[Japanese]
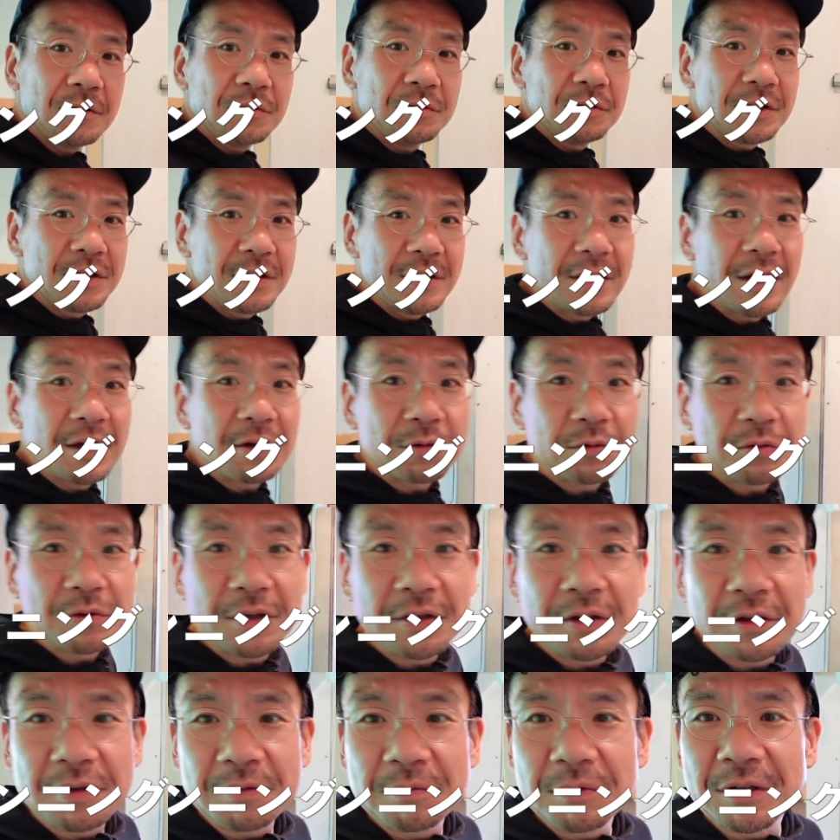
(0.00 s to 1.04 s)
こで着替えること
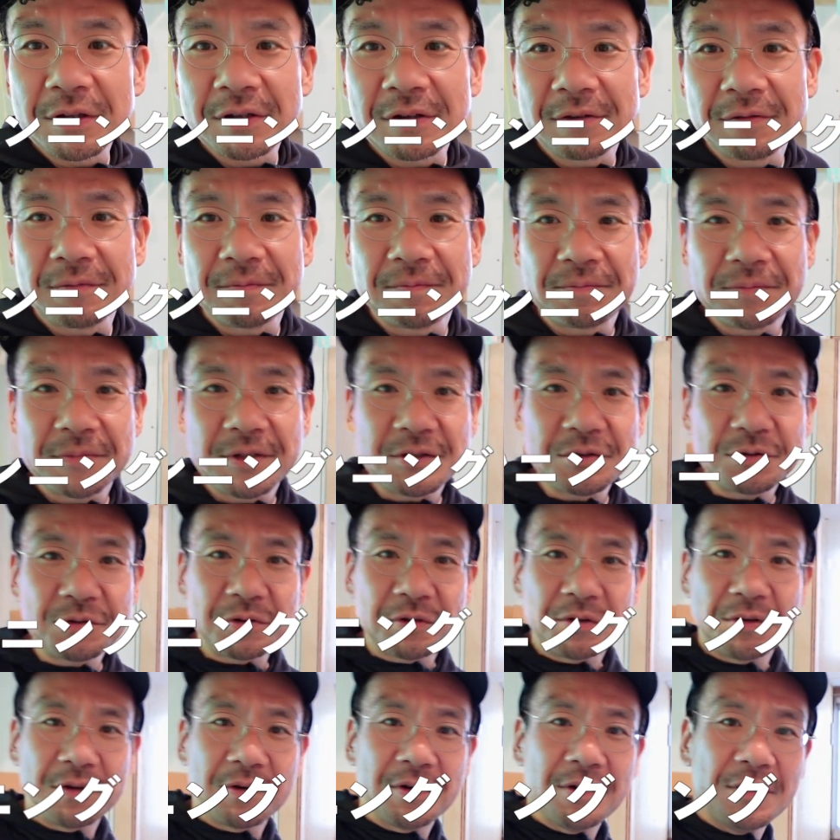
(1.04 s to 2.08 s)
ができますでちょっ
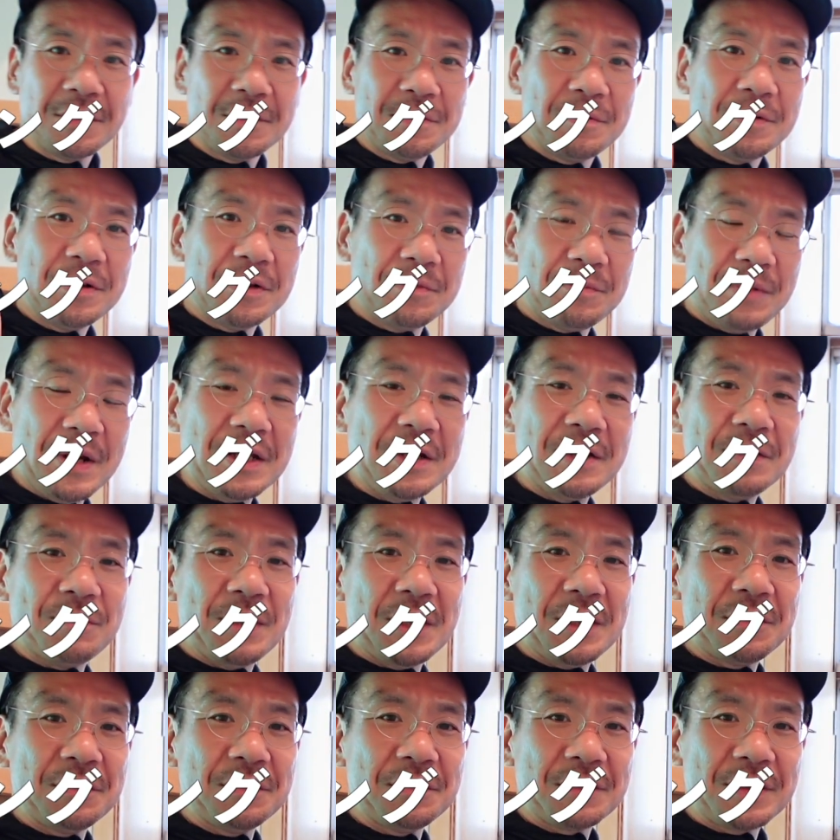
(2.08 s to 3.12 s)
とマ
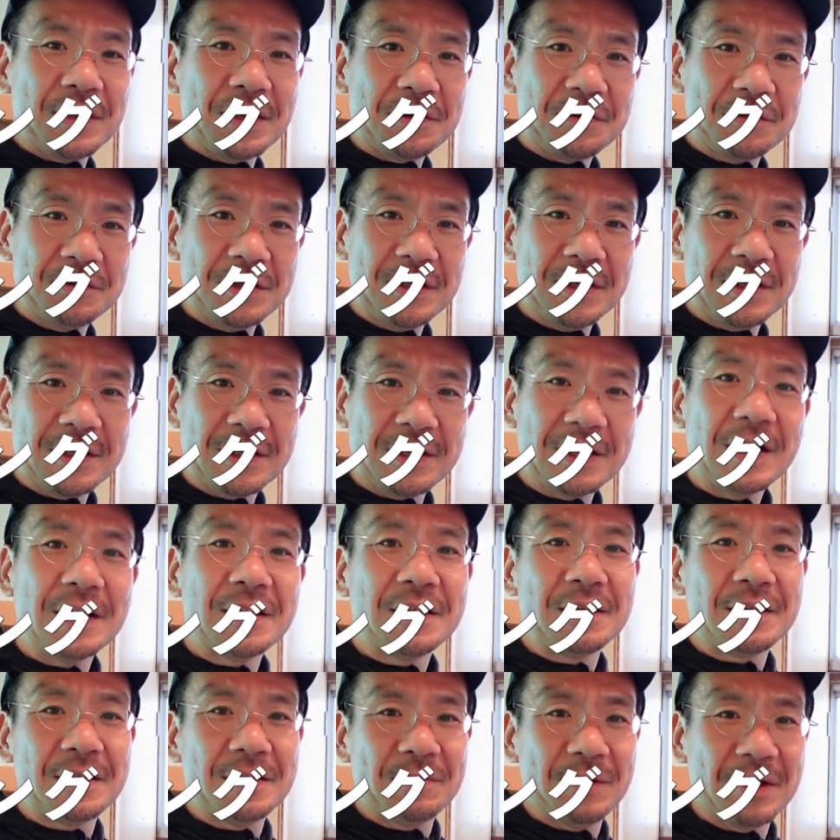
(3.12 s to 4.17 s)
ラソンの格好に着替え
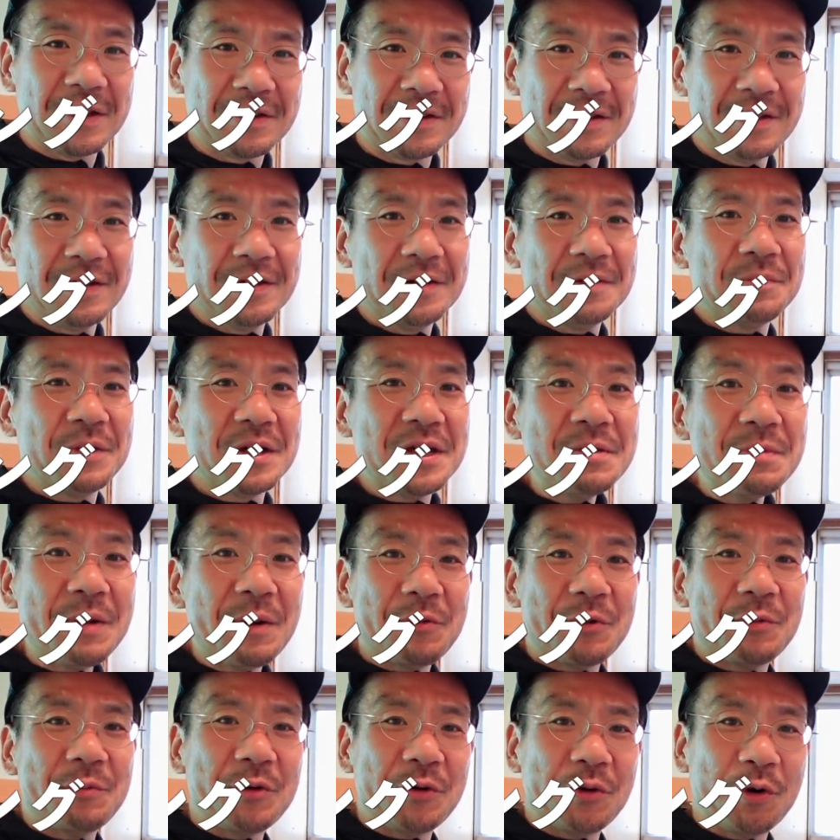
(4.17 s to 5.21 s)
てきます、まあ、今
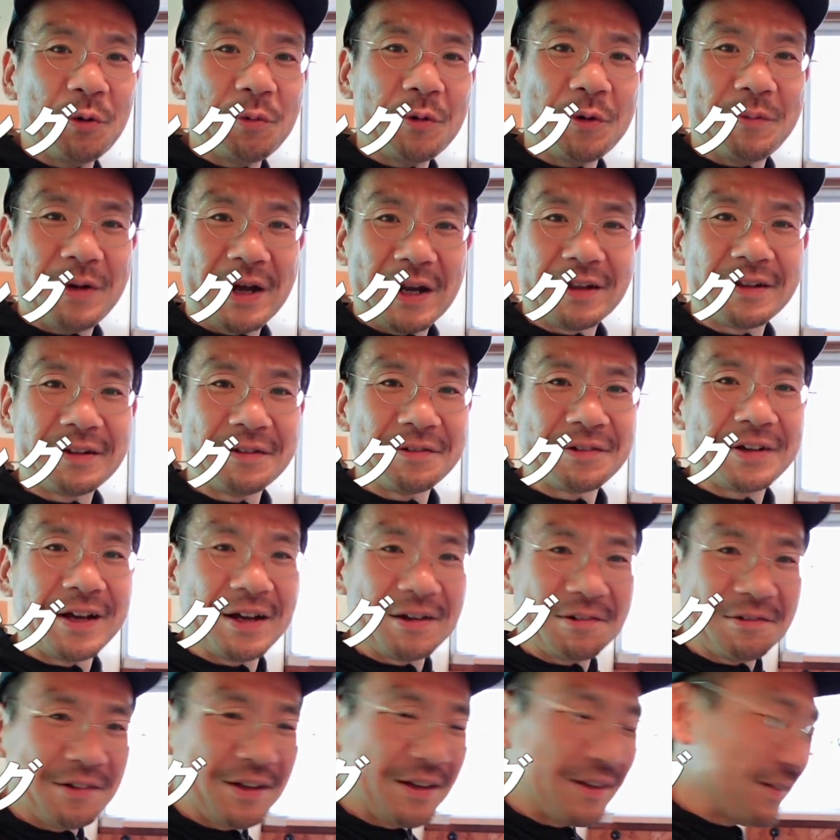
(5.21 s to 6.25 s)
ももうほぼマラソンの
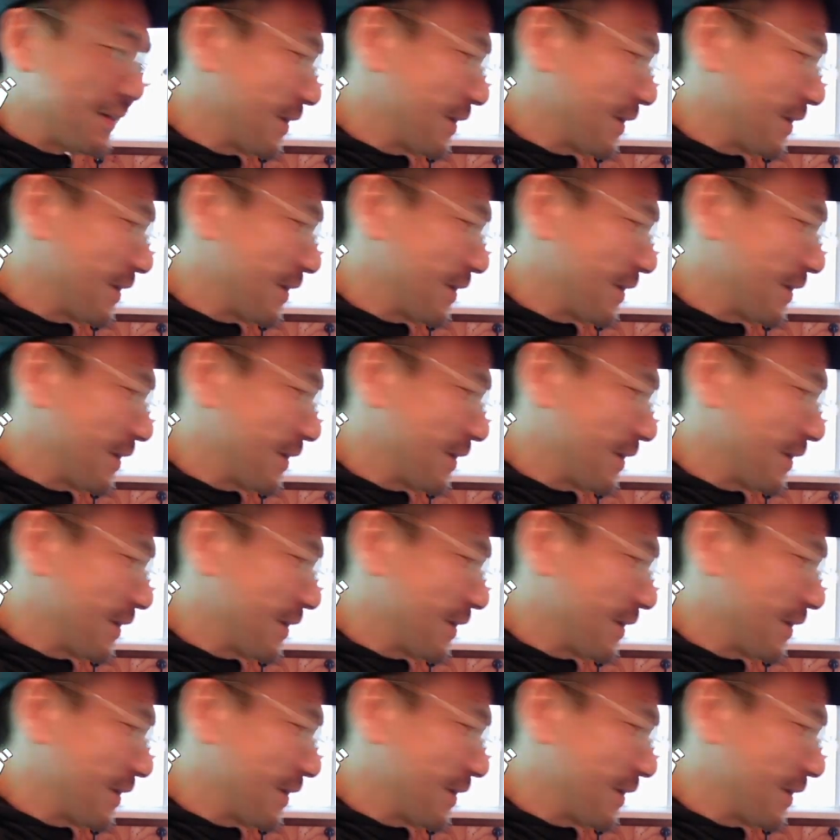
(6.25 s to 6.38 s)
格好なんで